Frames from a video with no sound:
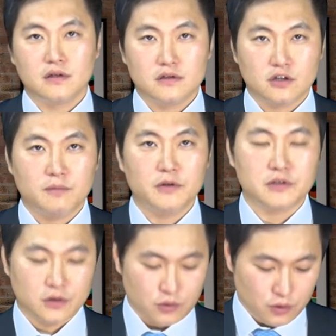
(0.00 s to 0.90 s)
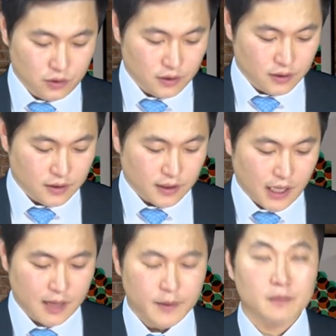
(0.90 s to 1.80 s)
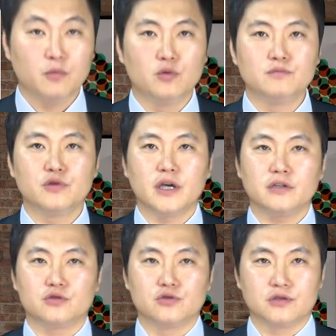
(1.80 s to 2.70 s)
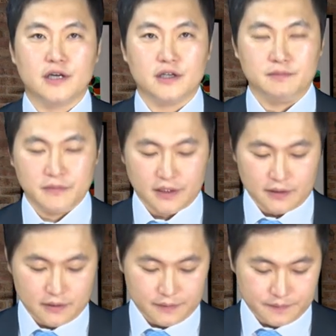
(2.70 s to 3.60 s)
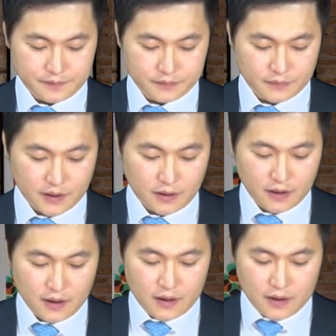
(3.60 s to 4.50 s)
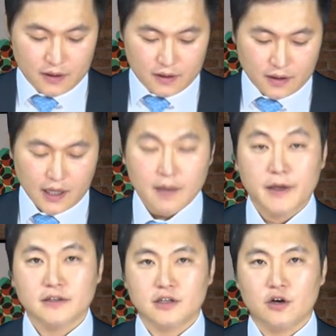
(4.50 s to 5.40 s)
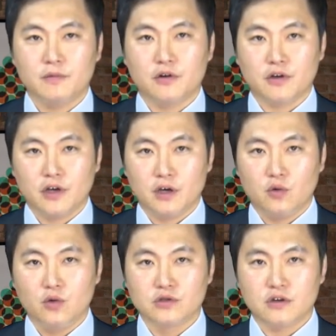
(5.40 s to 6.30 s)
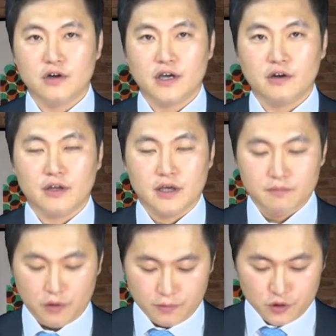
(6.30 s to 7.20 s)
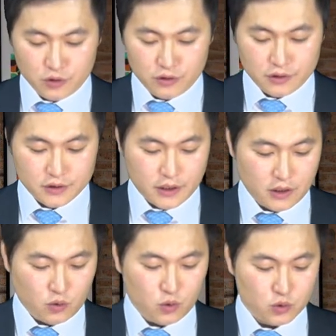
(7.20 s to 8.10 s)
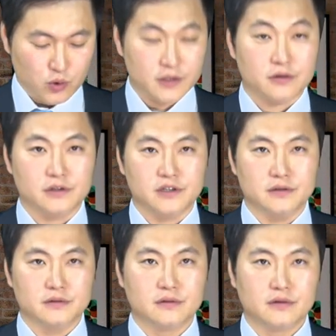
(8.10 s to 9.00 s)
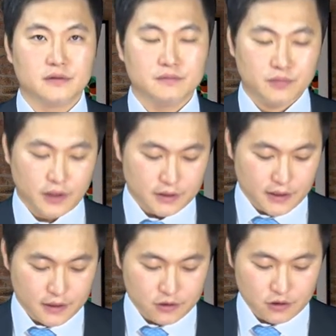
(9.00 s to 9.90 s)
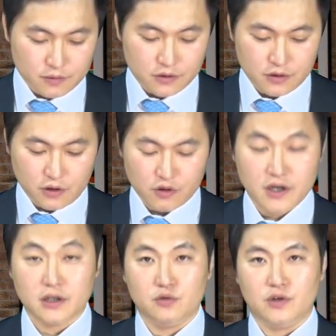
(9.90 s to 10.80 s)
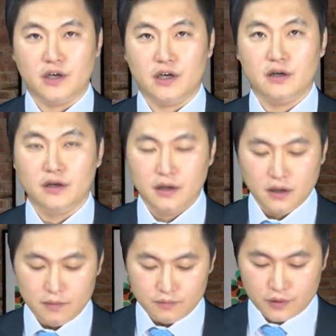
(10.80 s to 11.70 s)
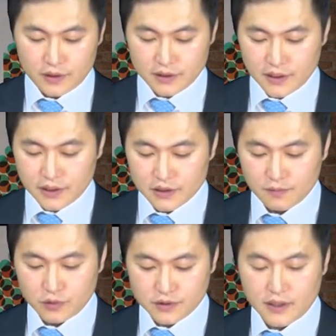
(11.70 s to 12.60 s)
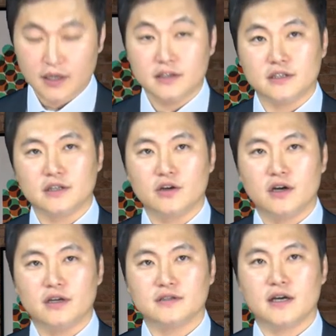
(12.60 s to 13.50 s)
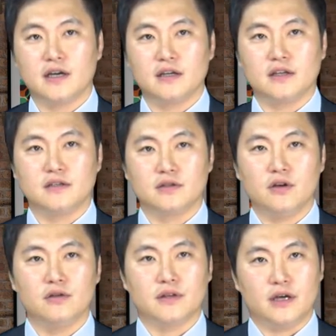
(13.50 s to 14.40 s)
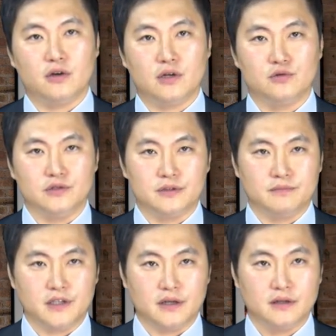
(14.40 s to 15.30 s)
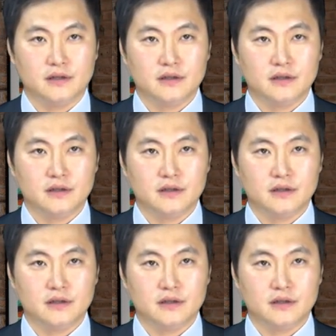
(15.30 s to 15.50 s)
첫 번째로 가맹본부의 준수사항입니다. 가맹사업거래의 공정화에 관한 법률 제5조에서는 프랜차이즈업을 영위하기 위해 프랜차이즈 본사가 지켜야 할 사항에 대해서 나열하고 있습니다.